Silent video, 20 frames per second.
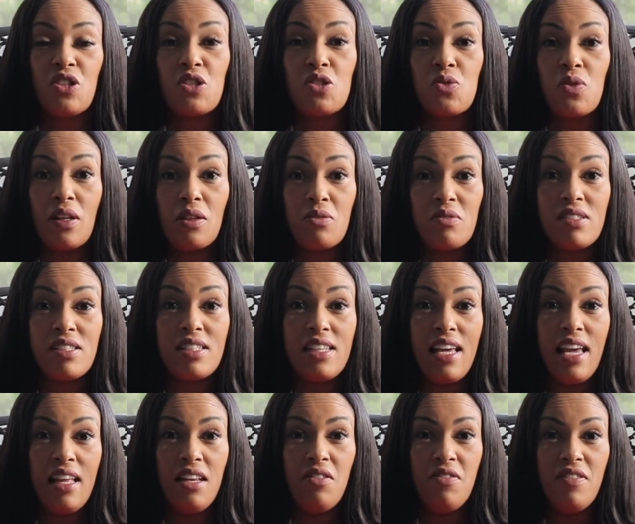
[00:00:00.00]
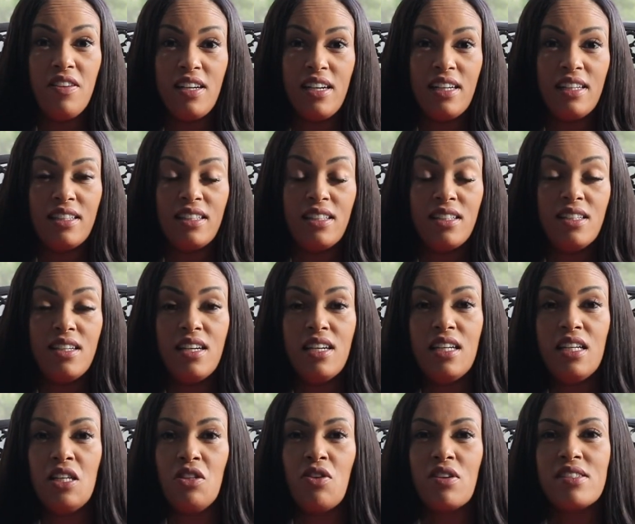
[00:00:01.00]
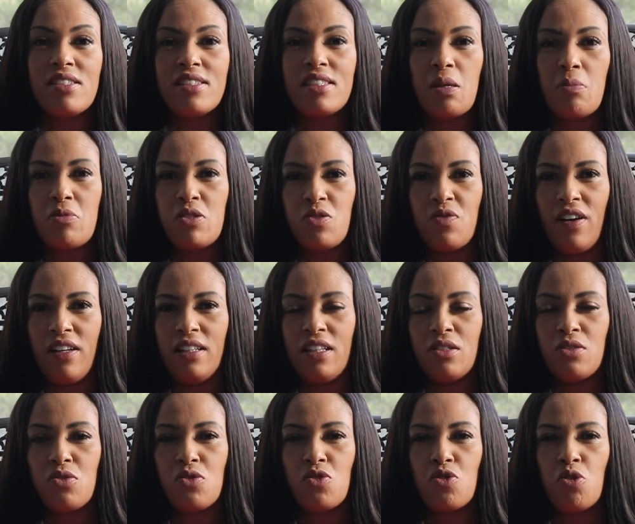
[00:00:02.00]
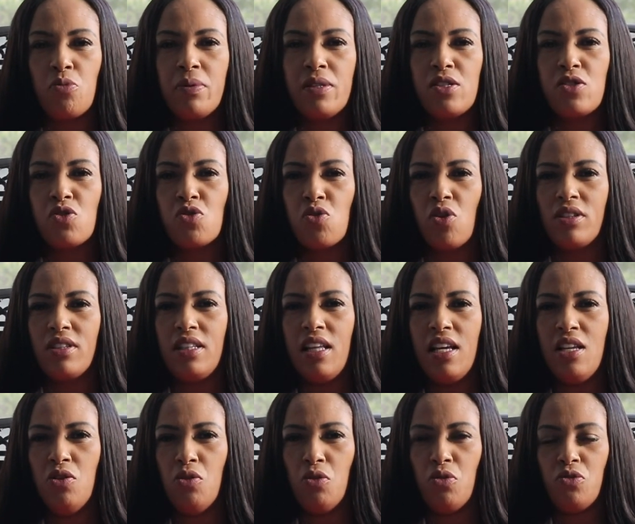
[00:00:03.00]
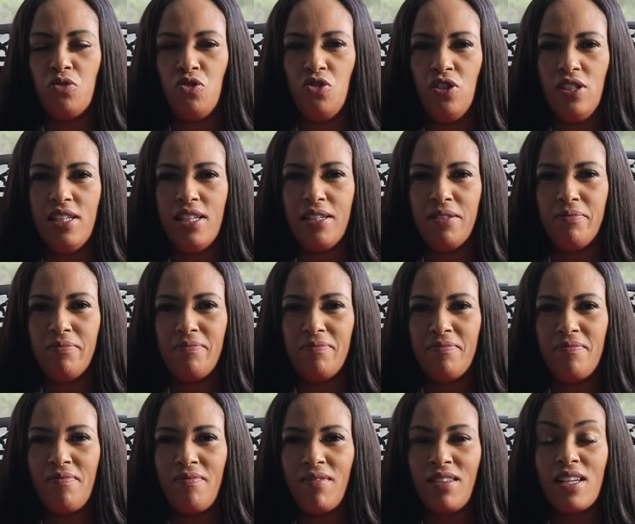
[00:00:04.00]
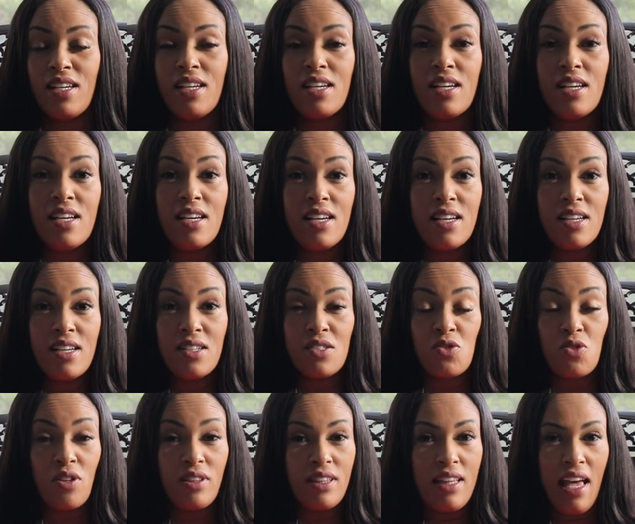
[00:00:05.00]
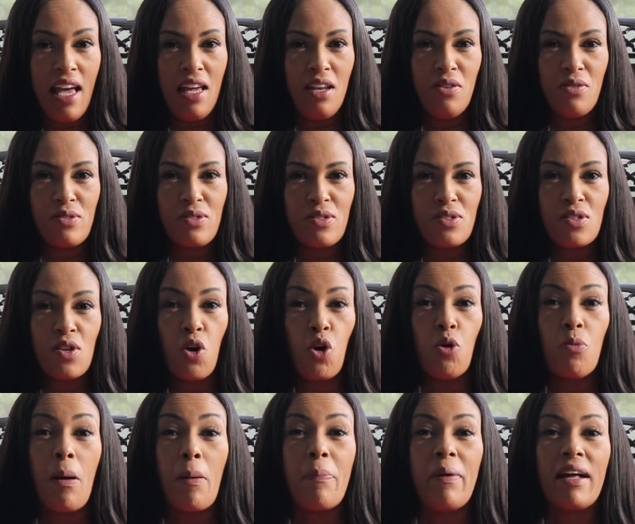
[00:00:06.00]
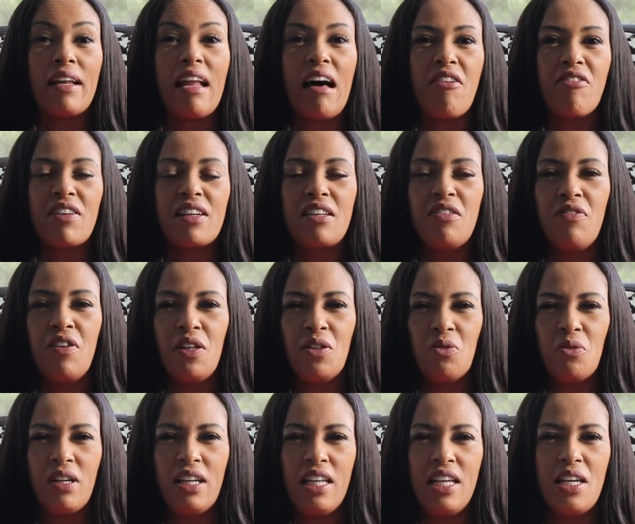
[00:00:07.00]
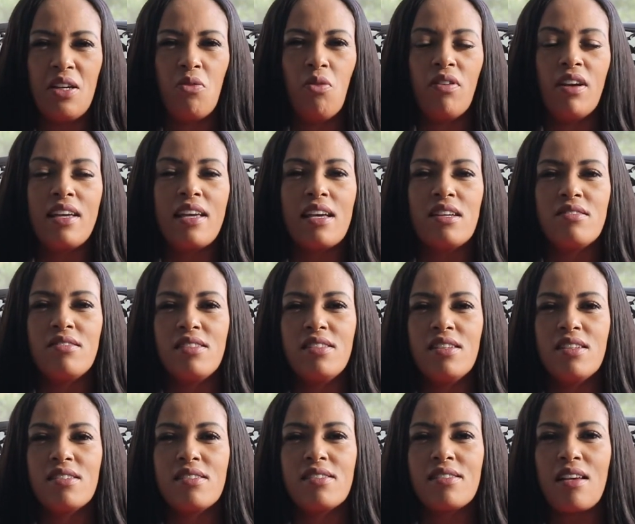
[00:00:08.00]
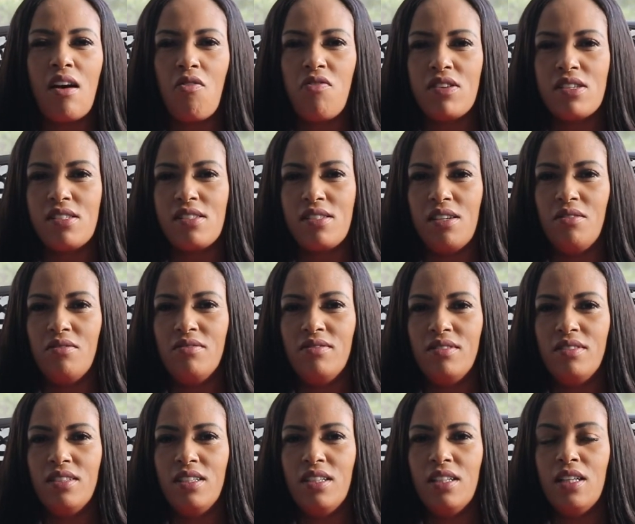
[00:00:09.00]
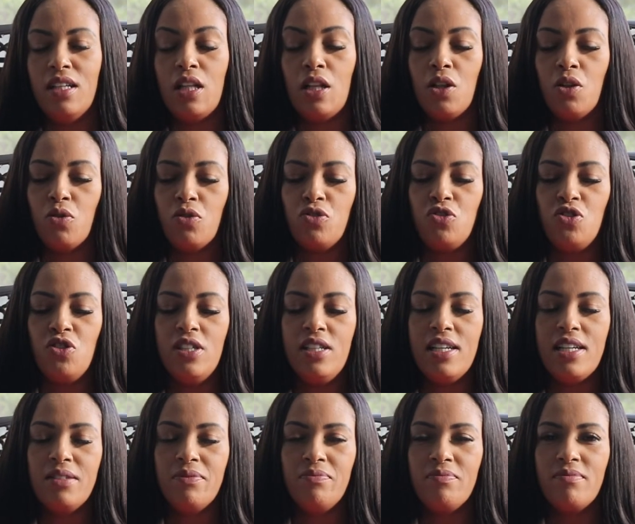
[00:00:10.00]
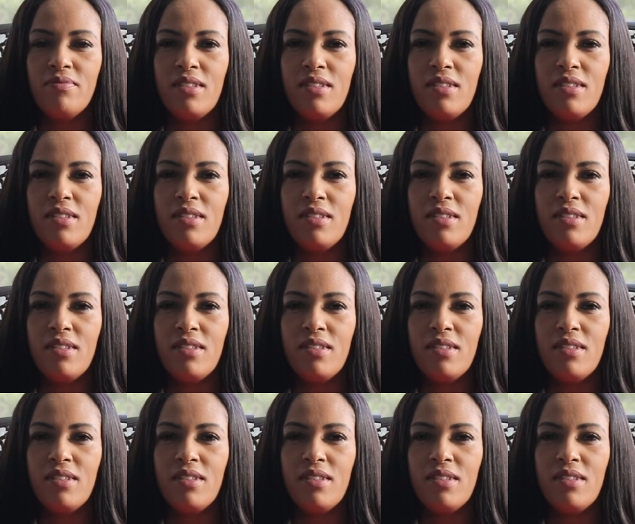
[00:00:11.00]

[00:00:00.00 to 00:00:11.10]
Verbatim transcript: eu sou a Luciene Viana e nós estamos falando sobre soteriologia. Sotérios, uma palavra que vem do grego que quer dizer salvação. Logia,